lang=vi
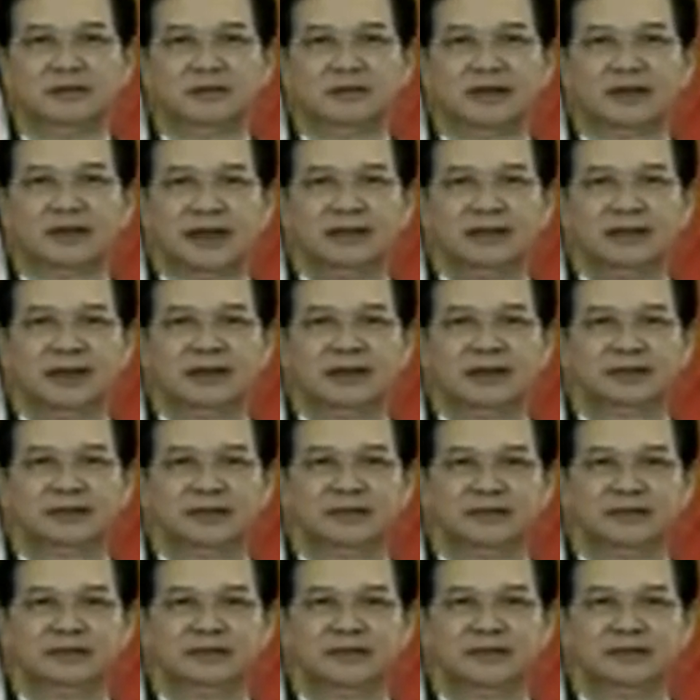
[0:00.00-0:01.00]
đẩy nhanh
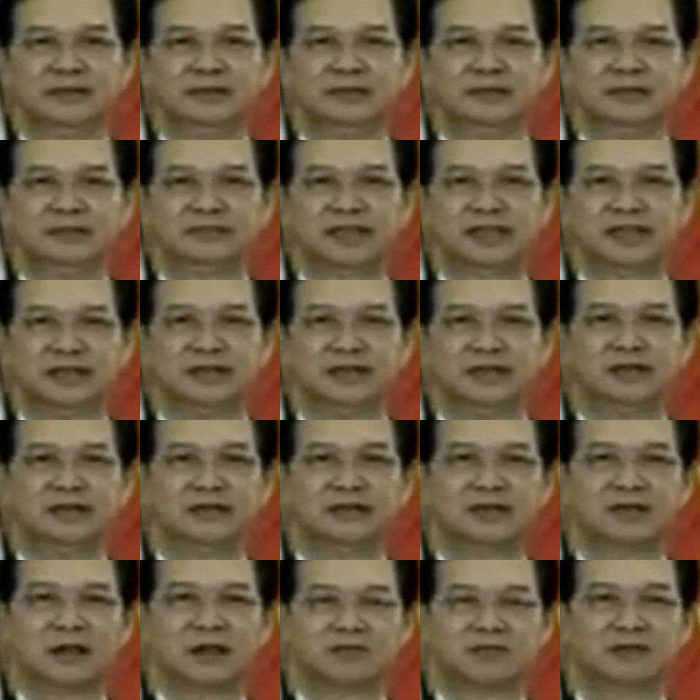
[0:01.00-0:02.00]
tiến trình xây
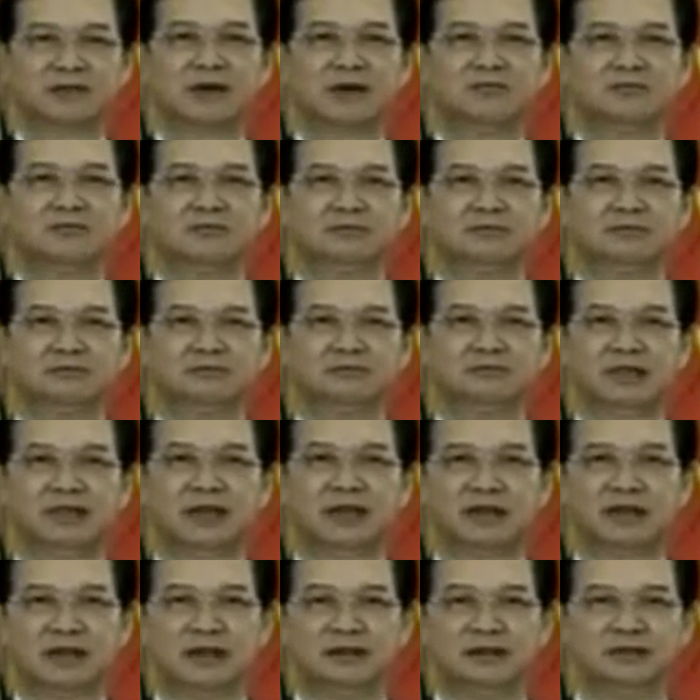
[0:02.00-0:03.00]
dựng cộng đồng
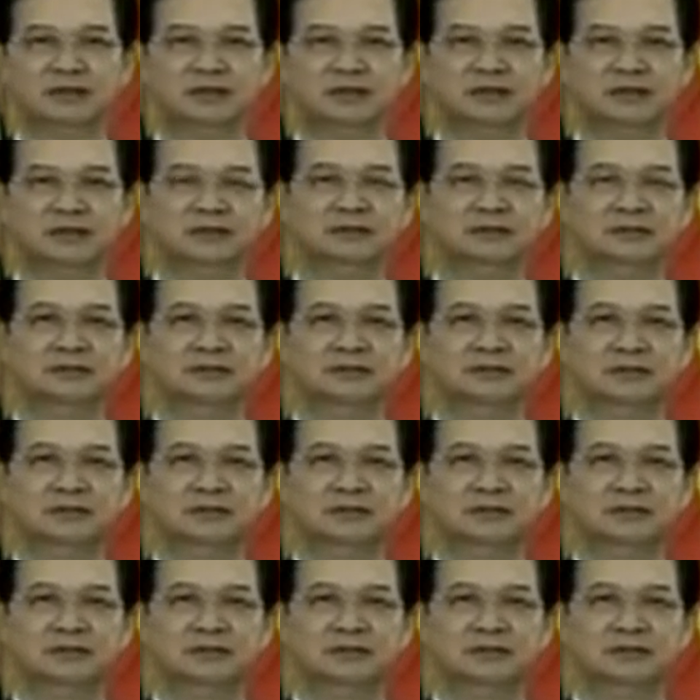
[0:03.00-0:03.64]
và khẩn trương